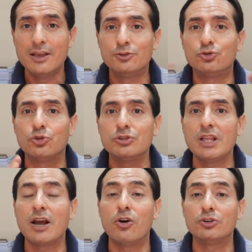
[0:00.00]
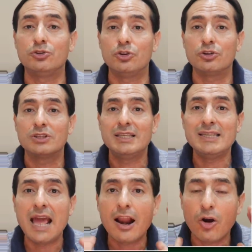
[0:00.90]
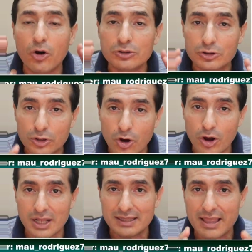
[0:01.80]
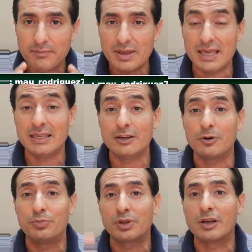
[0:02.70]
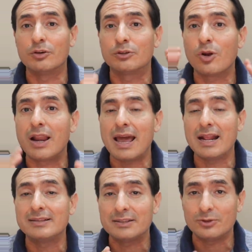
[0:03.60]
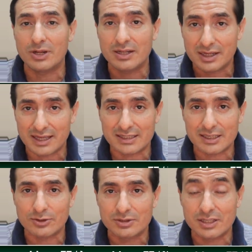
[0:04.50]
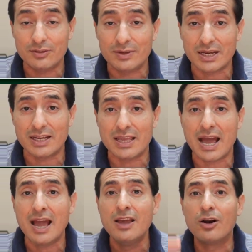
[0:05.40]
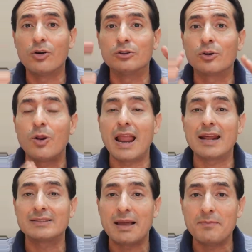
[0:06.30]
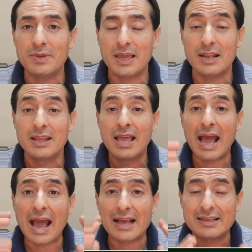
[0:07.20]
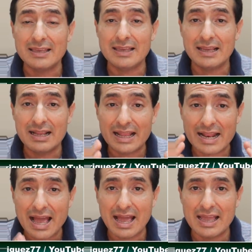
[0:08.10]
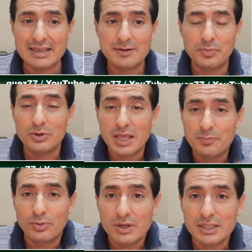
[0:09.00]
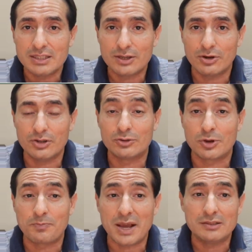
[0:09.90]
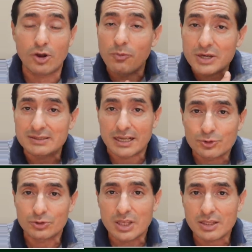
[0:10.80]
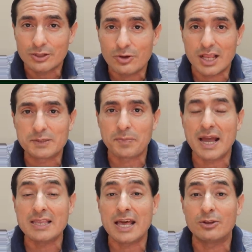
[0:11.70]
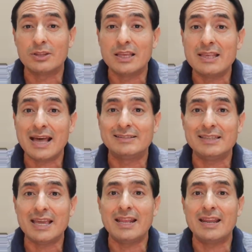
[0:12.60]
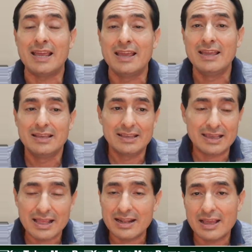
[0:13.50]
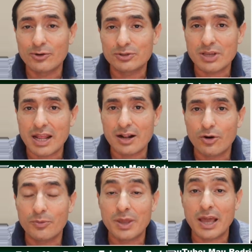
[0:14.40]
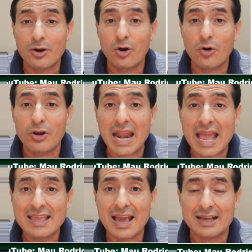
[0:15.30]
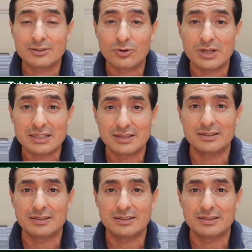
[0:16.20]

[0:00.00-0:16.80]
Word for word: sus negocios y el control de México, porque controlar el sector energético significaría controlar también aquí el poder político de nuestro país, como está sucediendo en España, donde ya tiene que negociar el gobierno con ellas, con estas